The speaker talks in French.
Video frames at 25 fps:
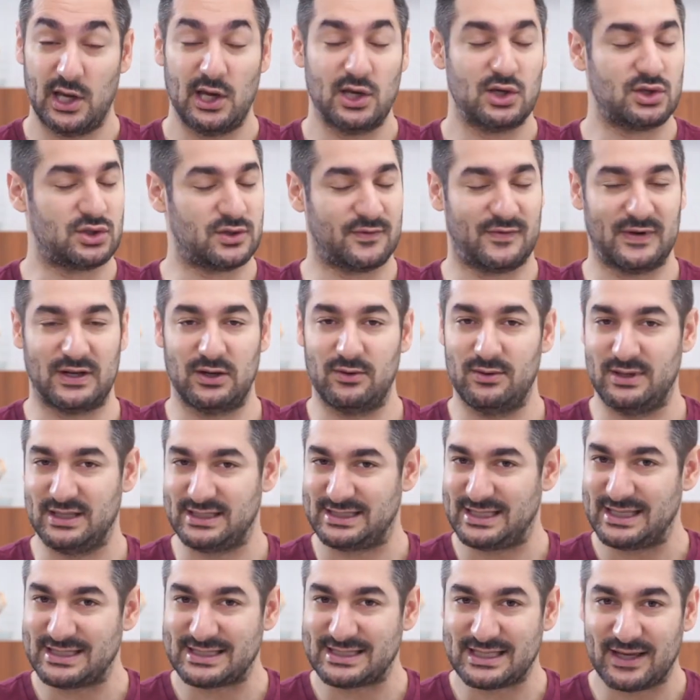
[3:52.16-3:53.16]
Je vais le
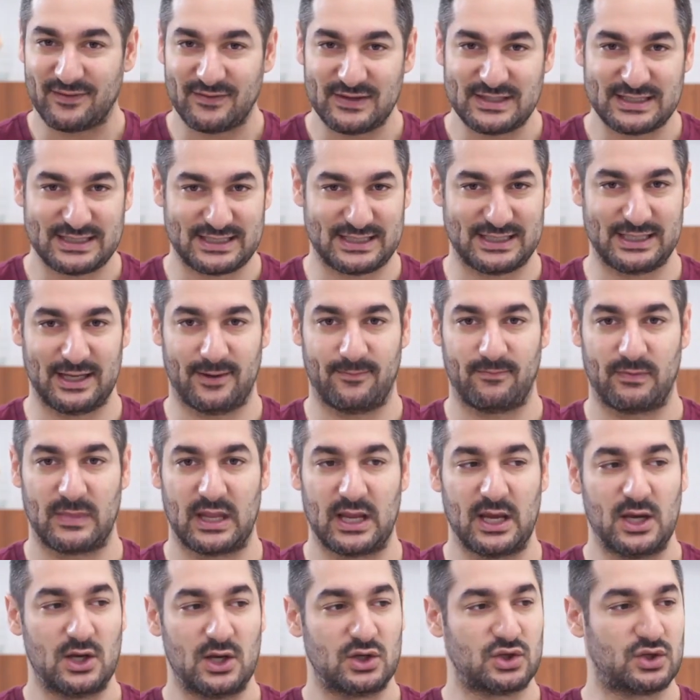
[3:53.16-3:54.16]
laisser s'investir.
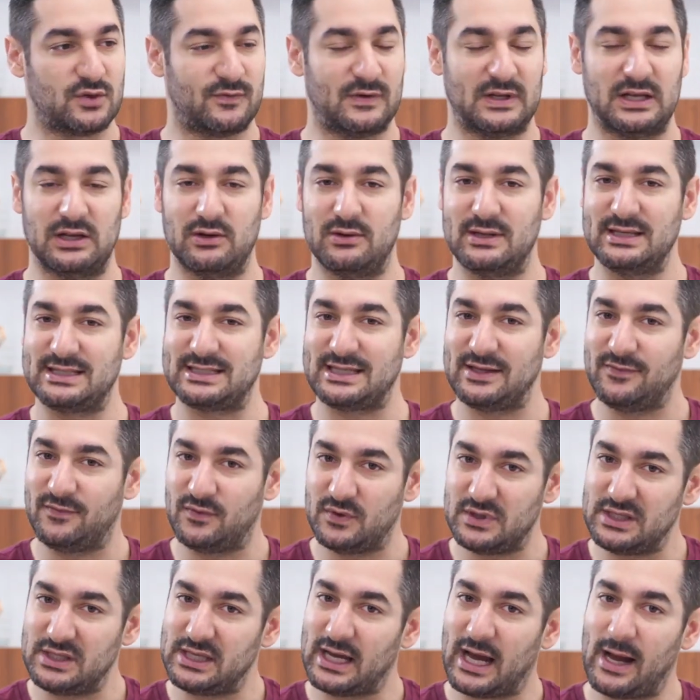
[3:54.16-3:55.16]
Je vais le laisser
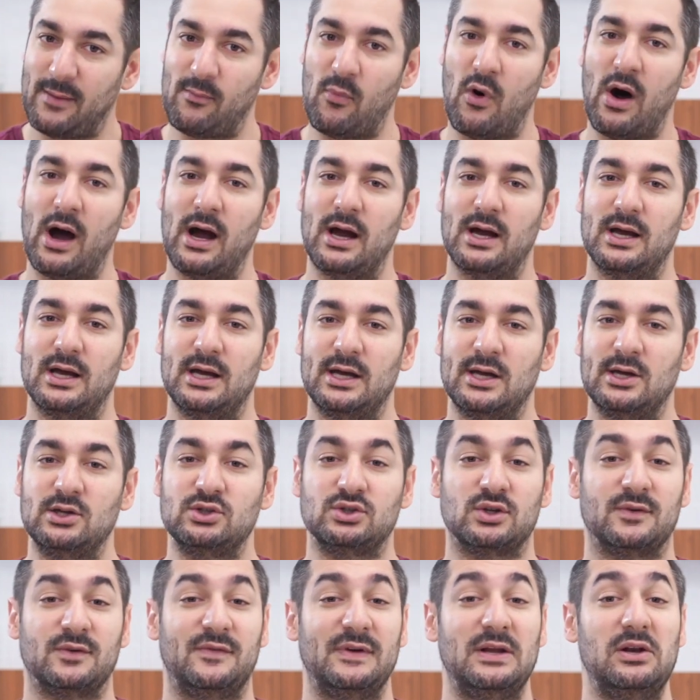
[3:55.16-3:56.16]
venir à moi.
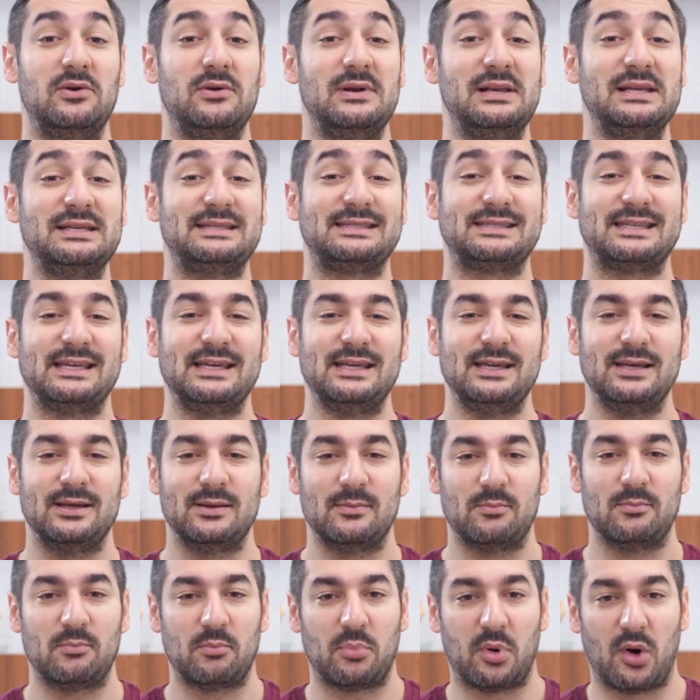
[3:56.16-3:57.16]
Je vais le laisser
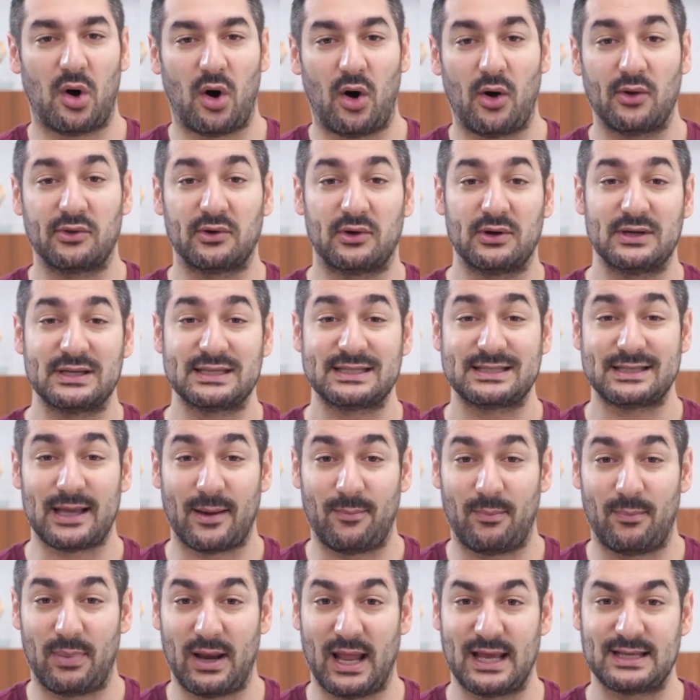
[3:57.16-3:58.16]
prendre sa
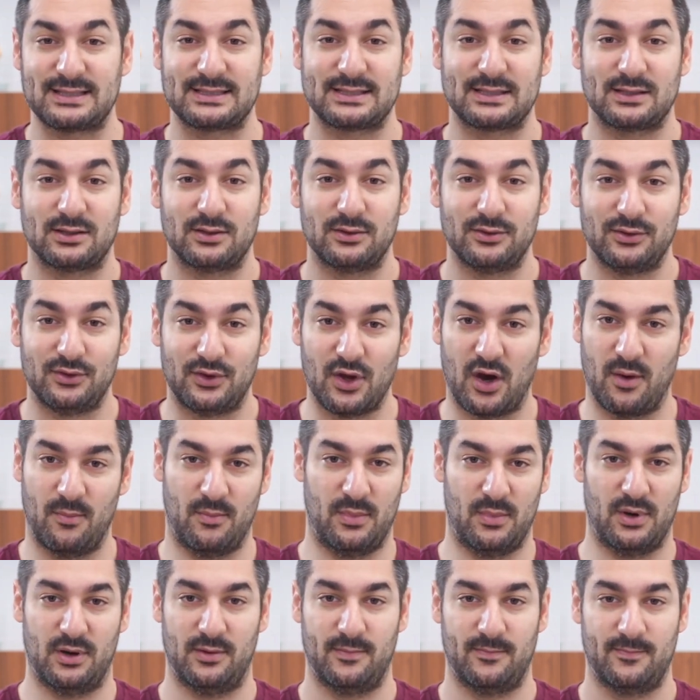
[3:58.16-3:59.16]
place
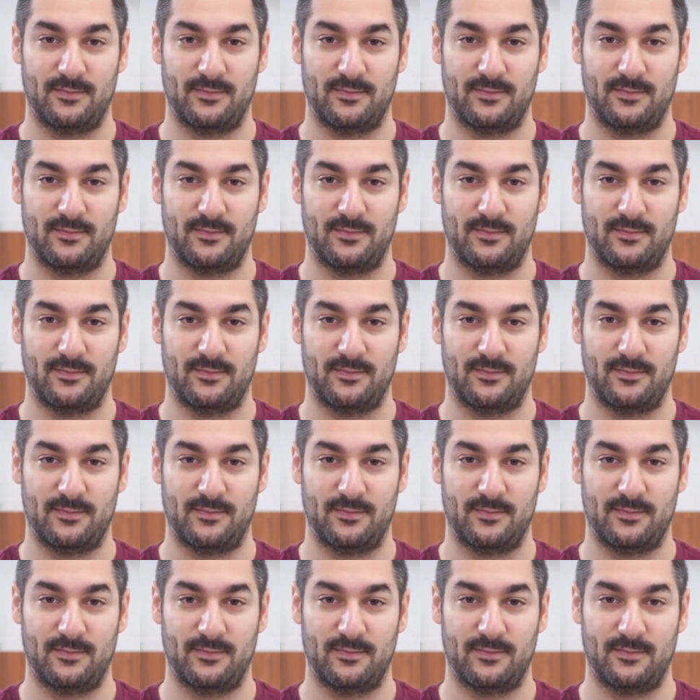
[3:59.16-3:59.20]
d'homme.